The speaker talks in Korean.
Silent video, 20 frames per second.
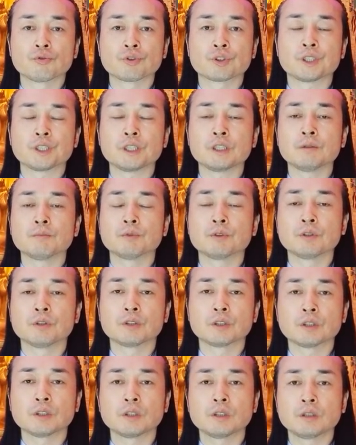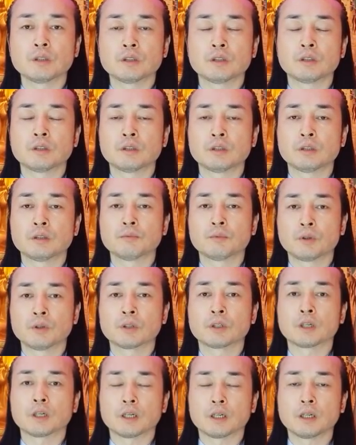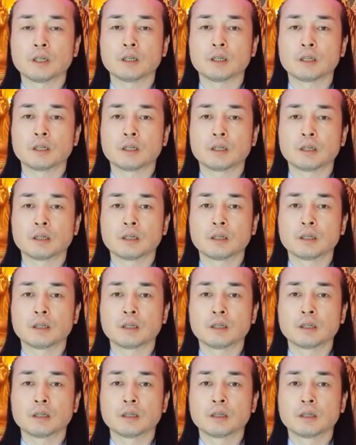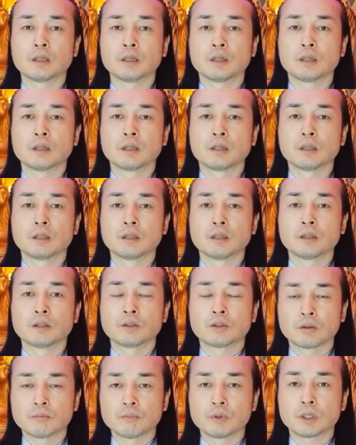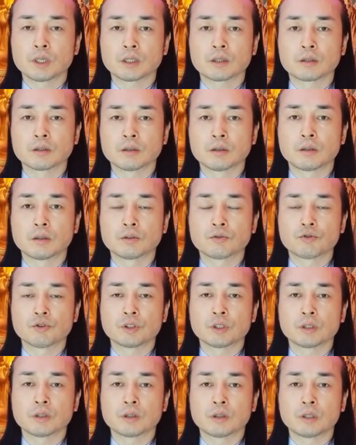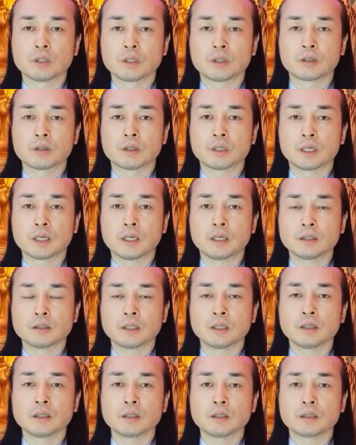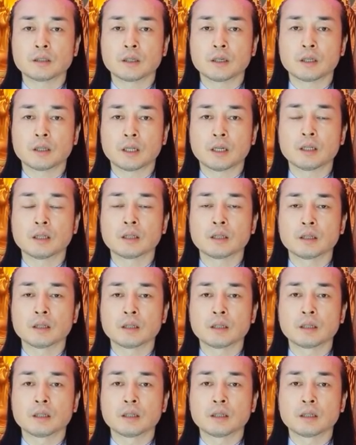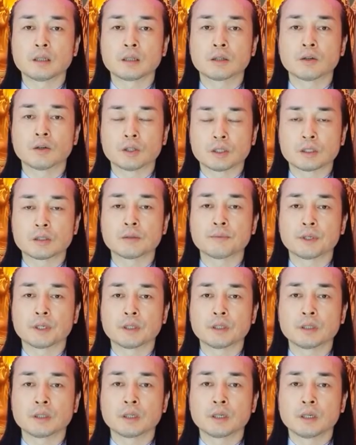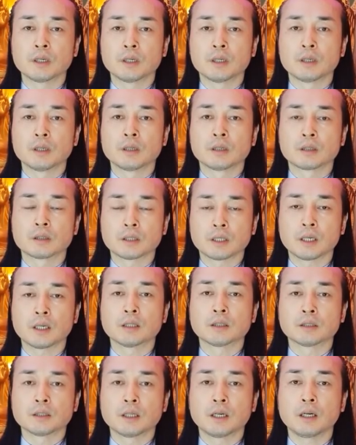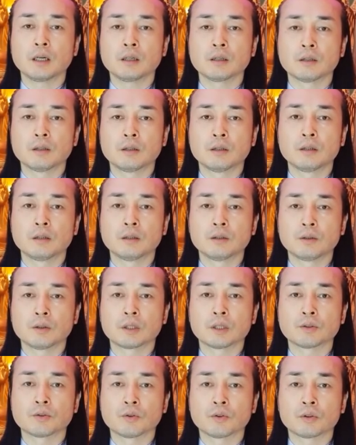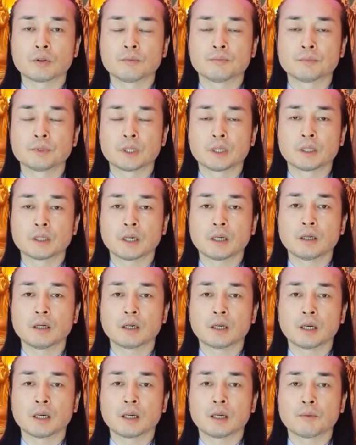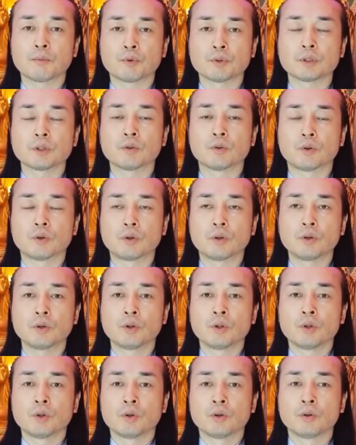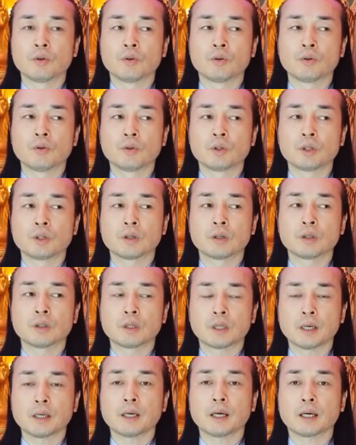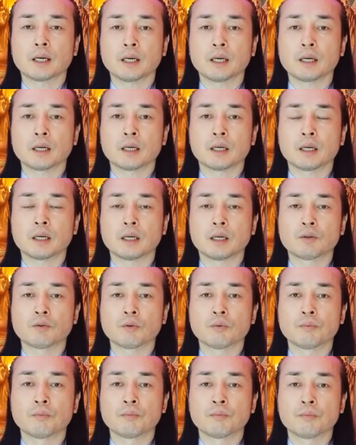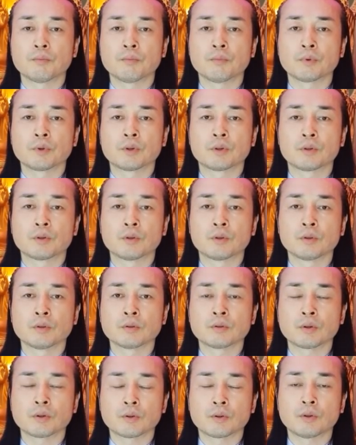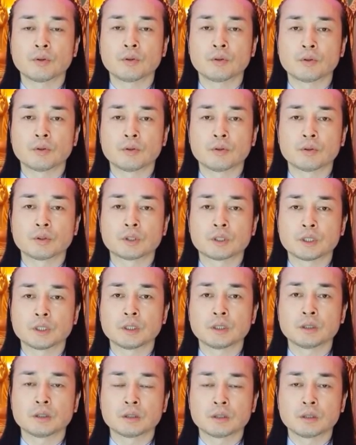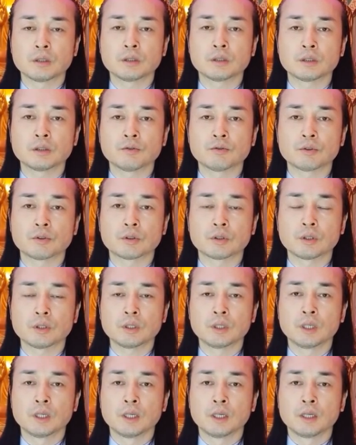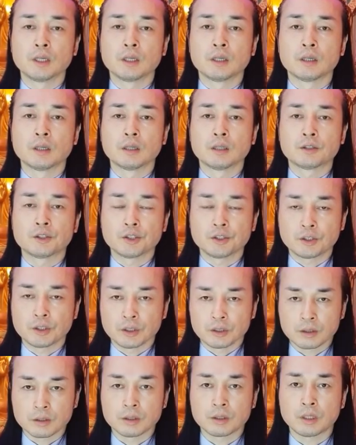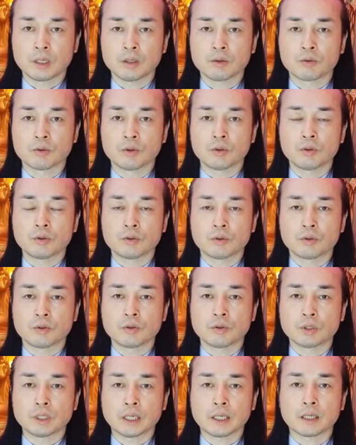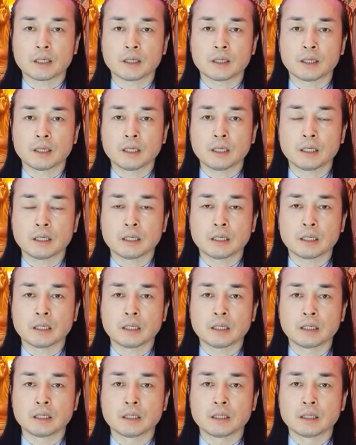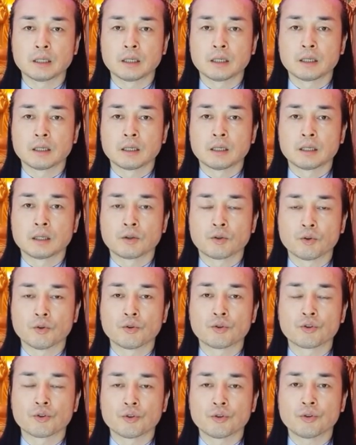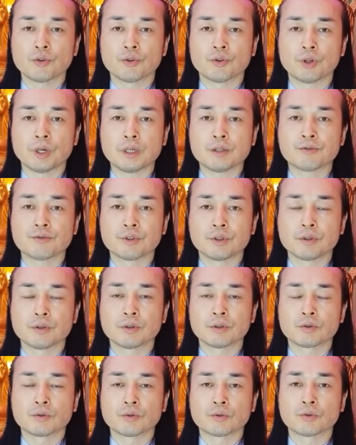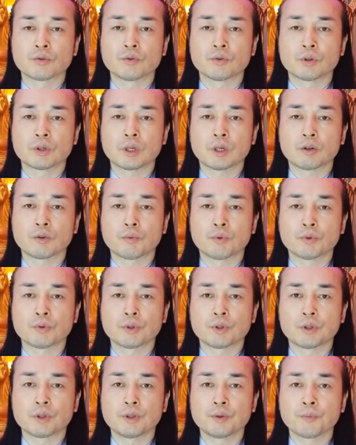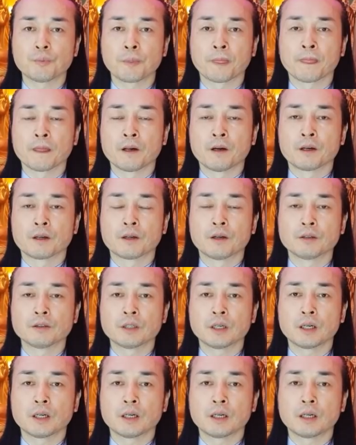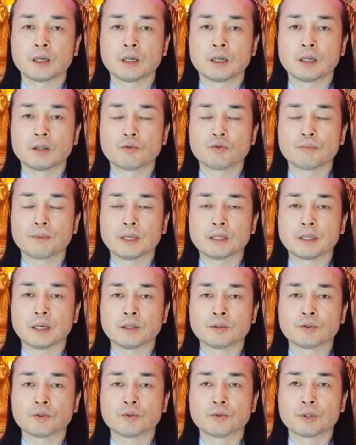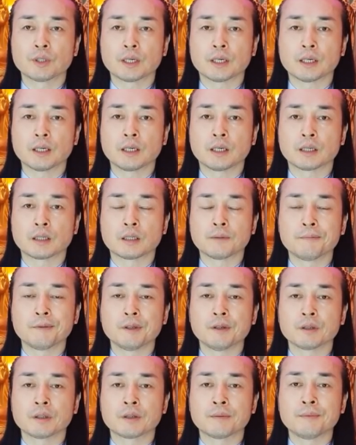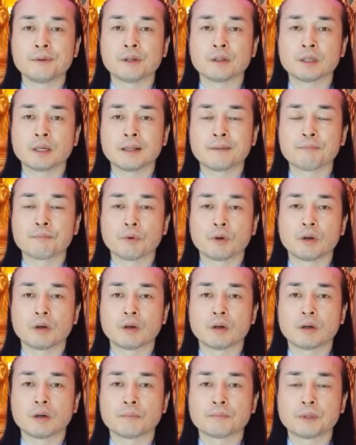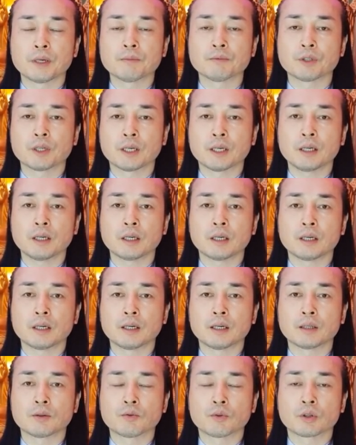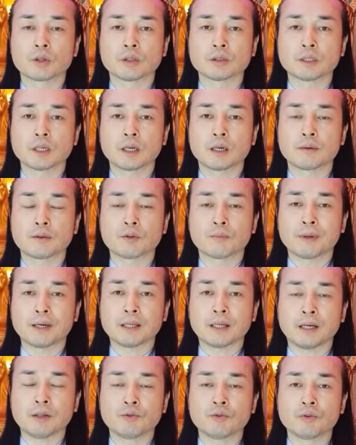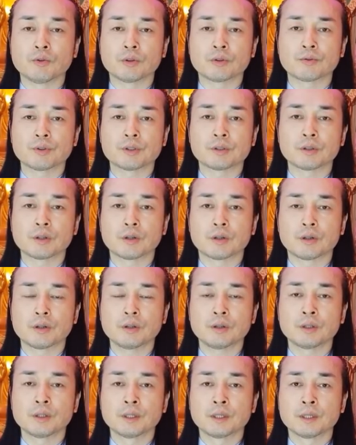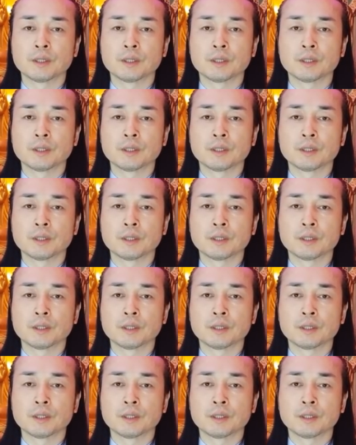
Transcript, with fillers: 지인분들 예, 뭐 이렇게 예, 선물 같은 거 주실 거 있거나 챙기셔야 될 거 있으면 그냥 그냥 어, 이렇게 조금 이제 생각해 보시고 어, 이럴 때에 예, 좀 음, 서로 어, 지인들, 친구들, 친척들하고 어, 약간의 교류할 어, 수 있는 것도 좋은 거라고 보고요. 경제도 많이 안 좋은데 김영, 김영란법 때문에 또 경제가 또 많이 안 좋은 것도 있어요.